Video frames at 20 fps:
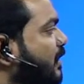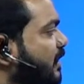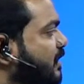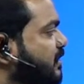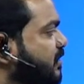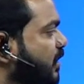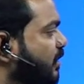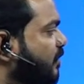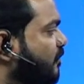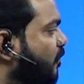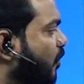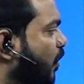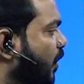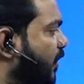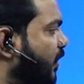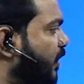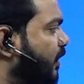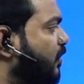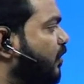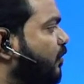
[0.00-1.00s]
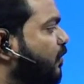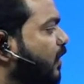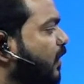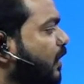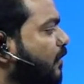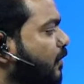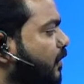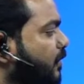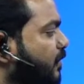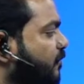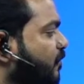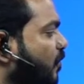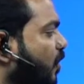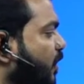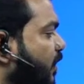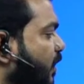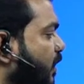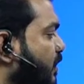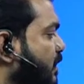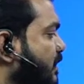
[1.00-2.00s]
ரீசனிங் ஃபார்ட்டி நியூமரிக்கல் எபிலிட்டி
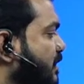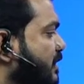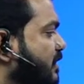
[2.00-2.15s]
ஃபார்ட்டி